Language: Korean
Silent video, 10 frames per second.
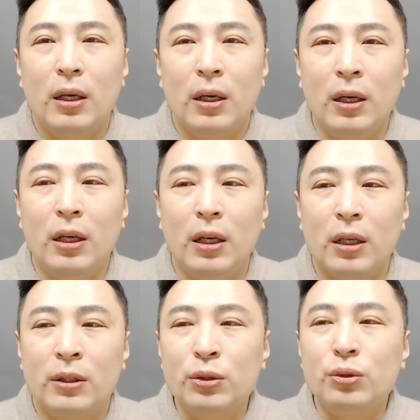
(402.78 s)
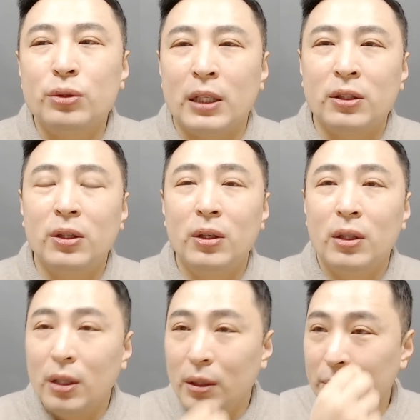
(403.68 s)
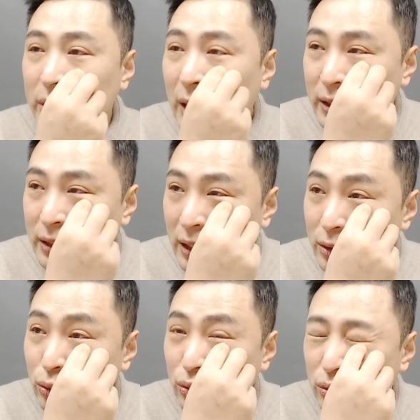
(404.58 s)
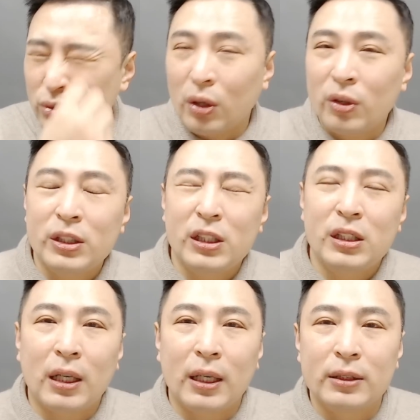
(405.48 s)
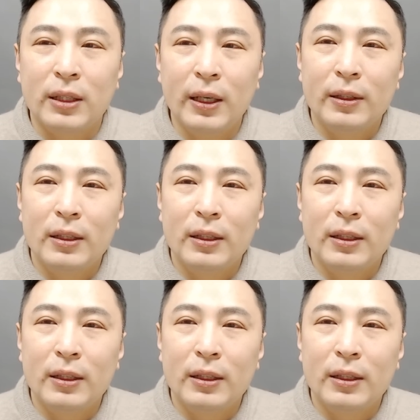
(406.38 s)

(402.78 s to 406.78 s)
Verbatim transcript: 예. 그러고 나서 몇 달 있다가 뚝뚝뚝 떨어지기 시작하는데